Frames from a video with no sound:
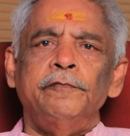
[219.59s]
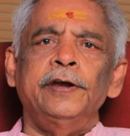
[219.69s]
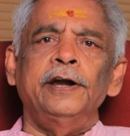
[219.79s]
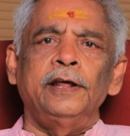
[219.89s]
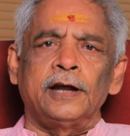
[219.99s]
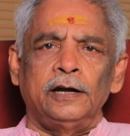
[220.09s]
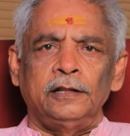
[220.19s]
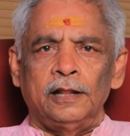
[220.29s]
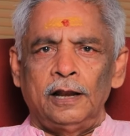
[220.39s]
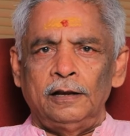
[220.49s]
வீடு
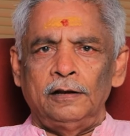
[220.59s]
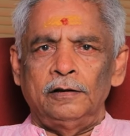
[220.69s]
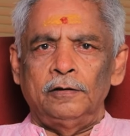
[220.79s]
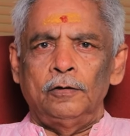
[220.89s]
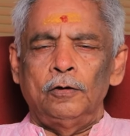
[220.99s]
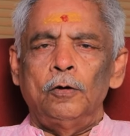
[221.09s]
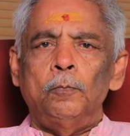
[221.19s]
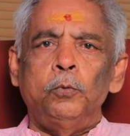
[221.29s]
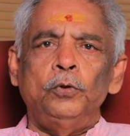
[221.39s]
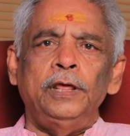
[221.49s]
கட்டுதல்
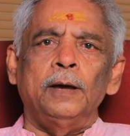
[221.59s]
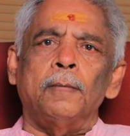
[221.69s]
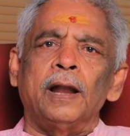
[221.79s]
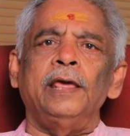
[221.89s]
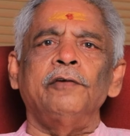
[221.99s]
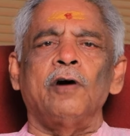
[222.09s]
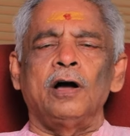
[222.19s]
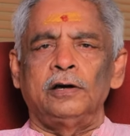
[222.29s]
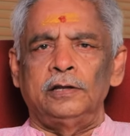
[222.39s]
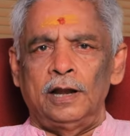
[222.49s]
புதிய மனை
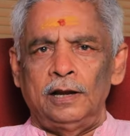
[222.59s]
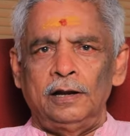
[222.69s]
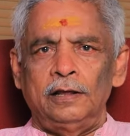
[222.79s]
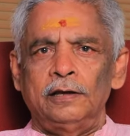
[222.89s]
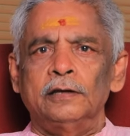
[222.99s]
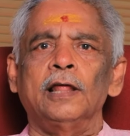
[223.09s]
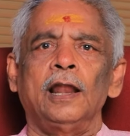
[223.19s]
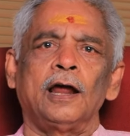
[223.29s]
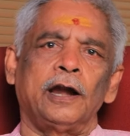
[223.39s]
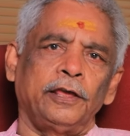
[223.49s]
வாங்குதல்
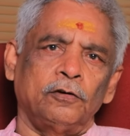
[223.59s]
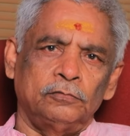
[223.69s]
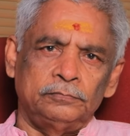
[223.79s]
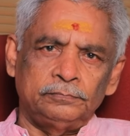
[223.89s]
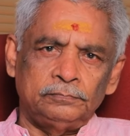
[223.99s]
இதெல்லாம் கிடைக்கும்